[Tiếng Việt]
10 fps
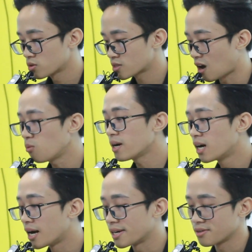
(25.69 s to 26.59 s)
60
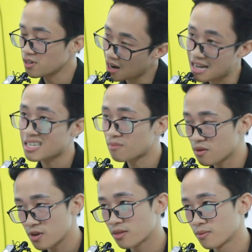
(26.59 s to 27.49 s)
người dừng lại xem
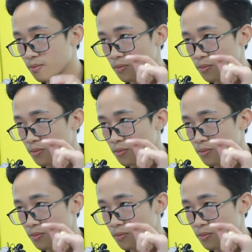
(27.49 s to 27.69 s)
bài viết